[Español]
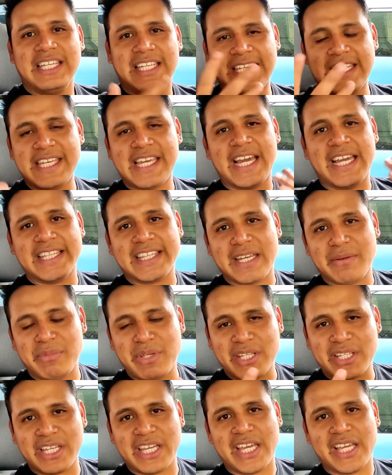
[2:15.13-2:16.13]
Y ahí
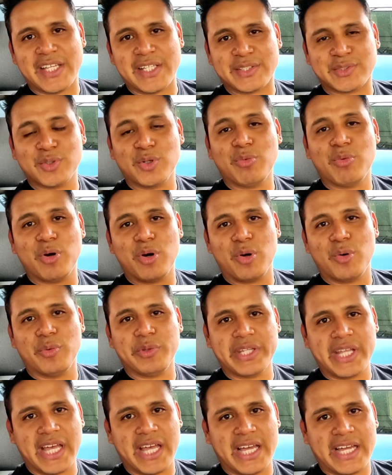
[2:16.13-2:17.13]
también subo
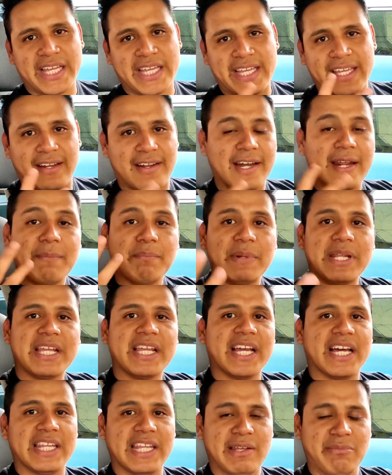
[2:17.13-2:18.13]
una
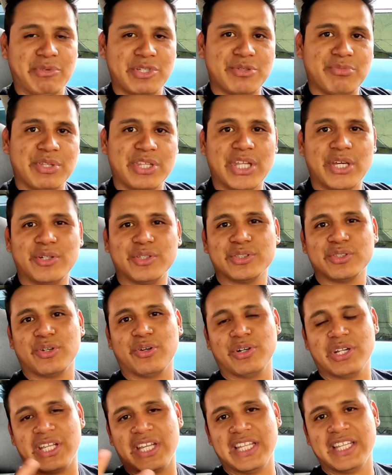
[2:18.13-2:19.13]
réplica de mis videos
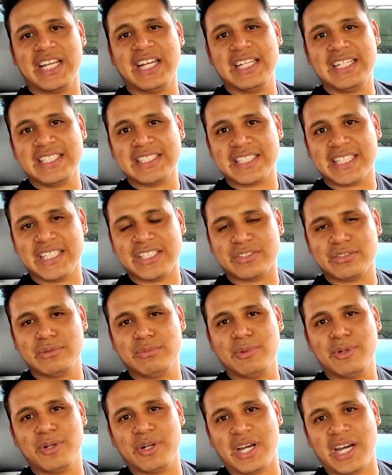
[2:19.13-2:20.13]
originales que
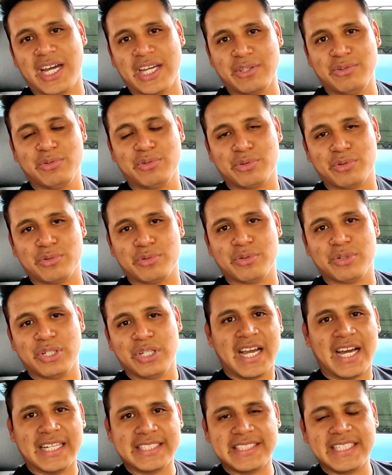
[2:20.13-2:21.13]
subo a YouTube.
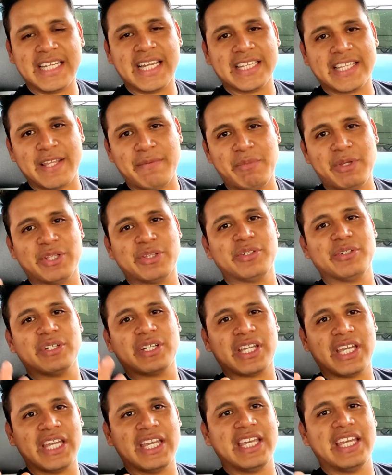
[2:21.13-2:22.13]
Así que te invito
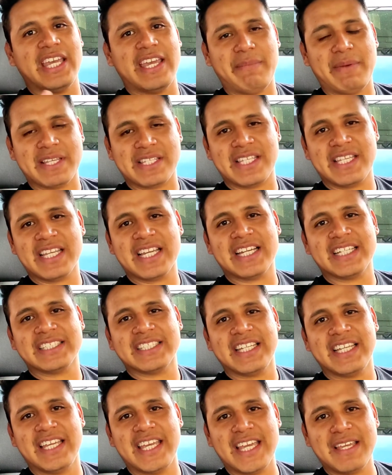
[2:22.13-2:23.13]
a que me
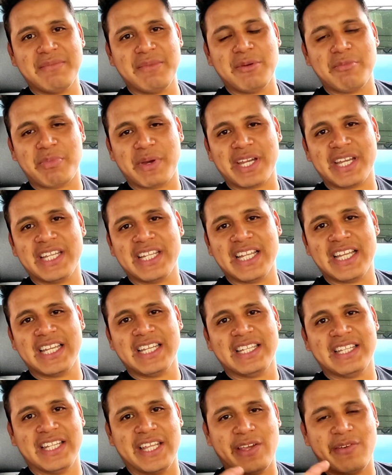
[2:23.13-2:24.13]
sigas en mi
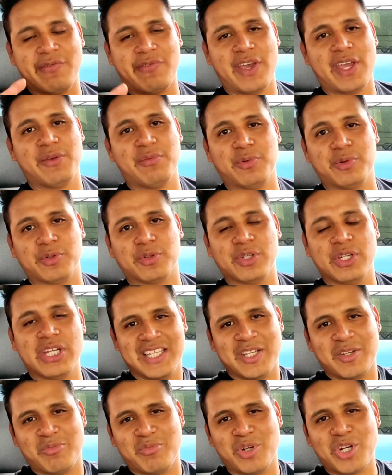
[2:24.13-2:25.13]
página de Facebook.
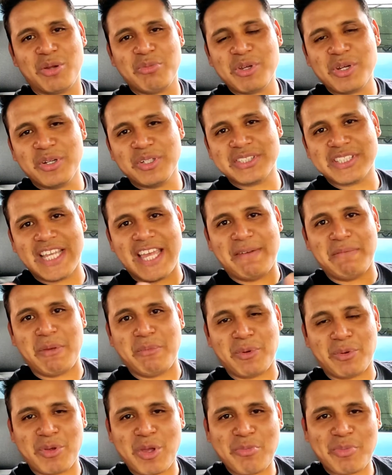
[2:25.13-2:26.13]
Bueno amigos, mi
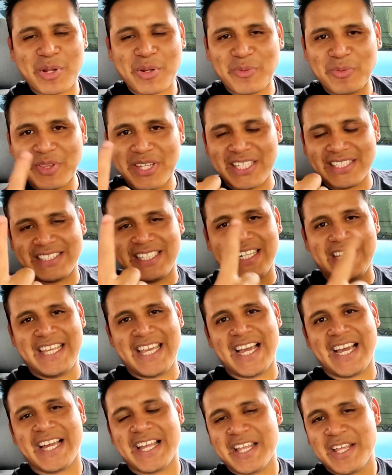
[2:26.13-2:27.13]
primera pregunta
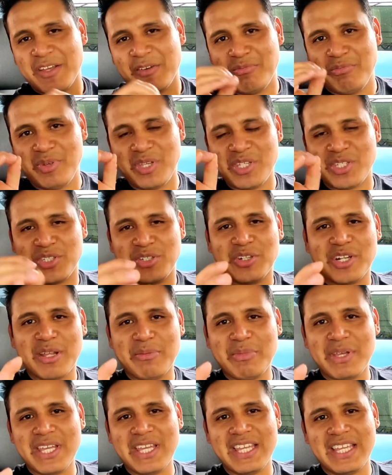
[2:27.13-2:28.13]
sería,
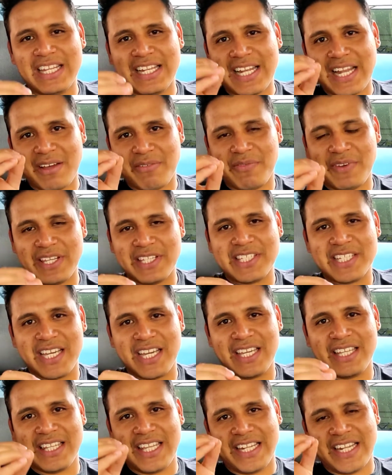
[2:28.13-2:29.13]
mencioname la
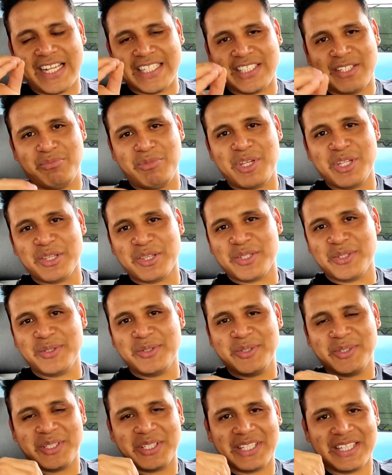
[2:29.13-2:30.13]
fecha de
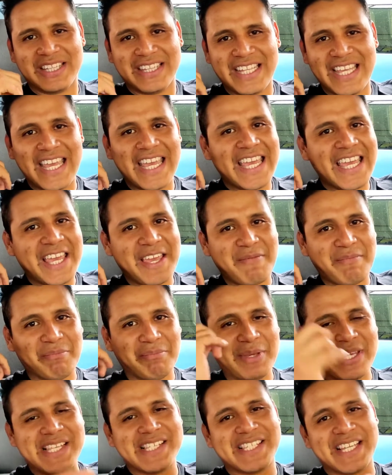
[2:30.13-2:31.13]
nacimiento de
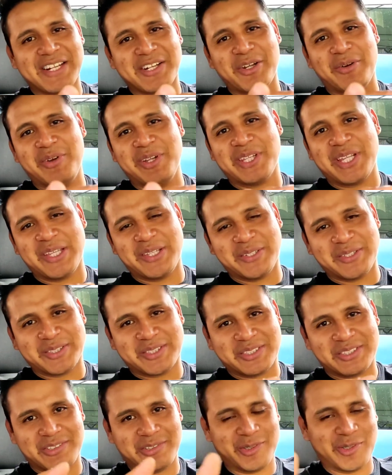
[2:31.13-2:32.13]
Vincent92.
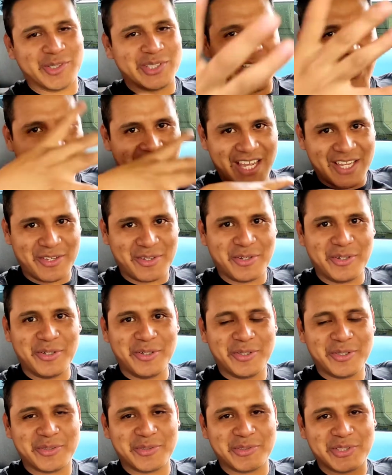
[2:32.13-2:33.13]
O sea,
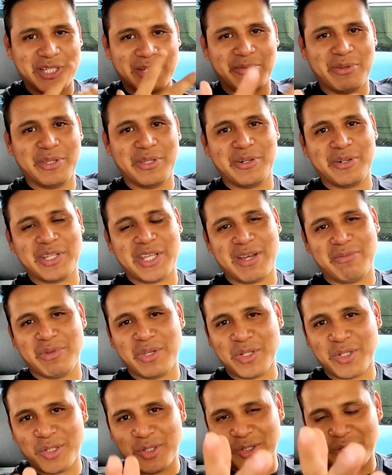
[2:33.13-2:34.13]
yo, su servidor y
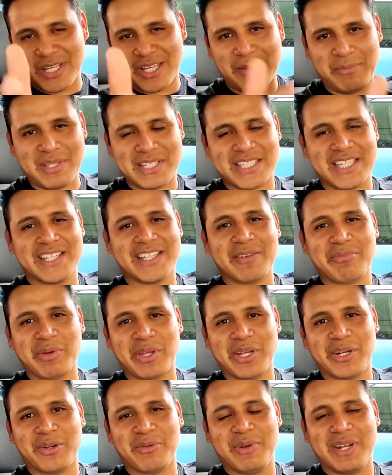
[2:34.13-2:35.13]
amigo eh, Vicente
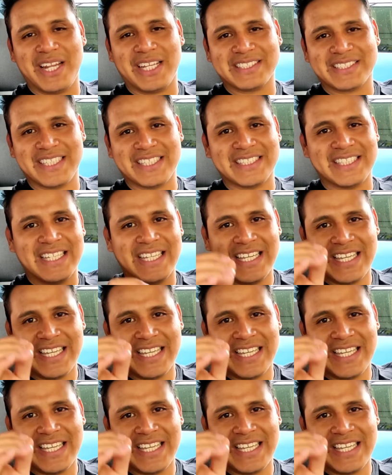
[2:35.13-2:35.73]
Pegueros Velázquez.